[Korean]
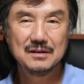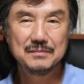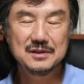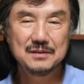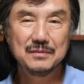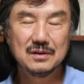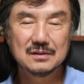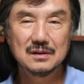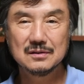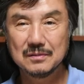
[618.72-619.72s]
빛이
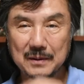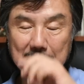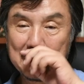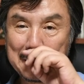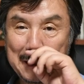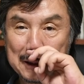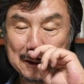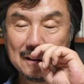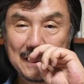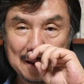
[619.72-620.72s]
먹어서 좀 허옇게
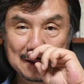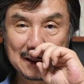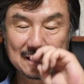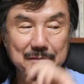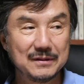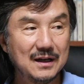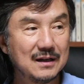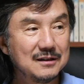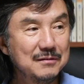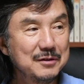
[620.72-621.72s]
드러나 있는 상태입니다.
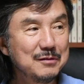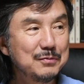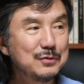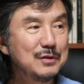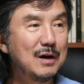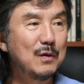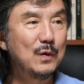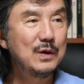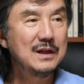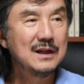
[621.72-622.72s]
그럼에도
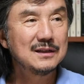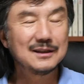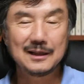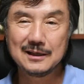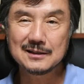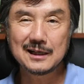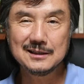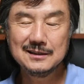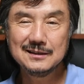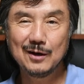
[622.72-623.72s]
불구하고 대단히
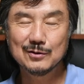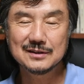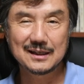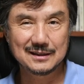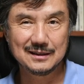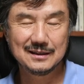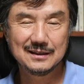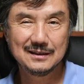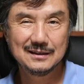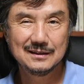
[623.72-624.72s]
사진다운 사진,
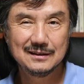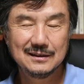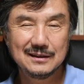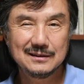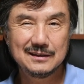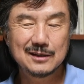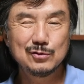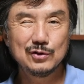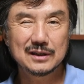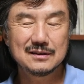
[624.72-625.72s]

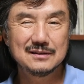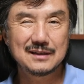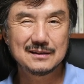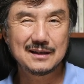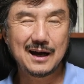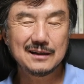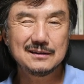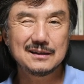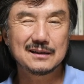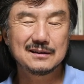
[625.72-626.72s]
예술 같은 사진,
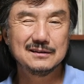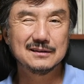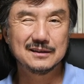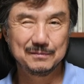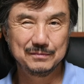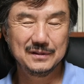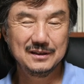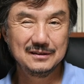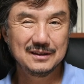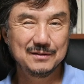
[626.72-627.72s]
아트 같은 느낌
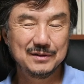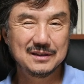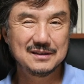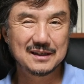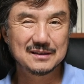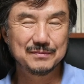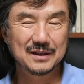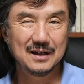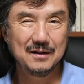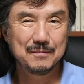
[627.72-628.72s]
이런 느낌이 들지
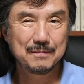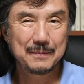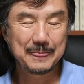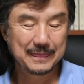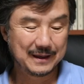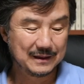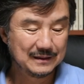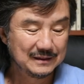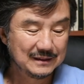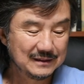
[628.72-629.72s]
않습니까? 네.
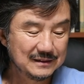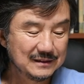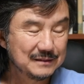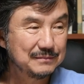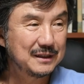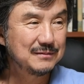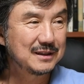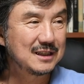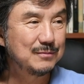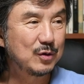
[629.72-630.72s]

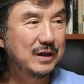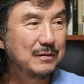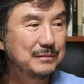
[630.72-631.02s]
마지막 사진 볼까요?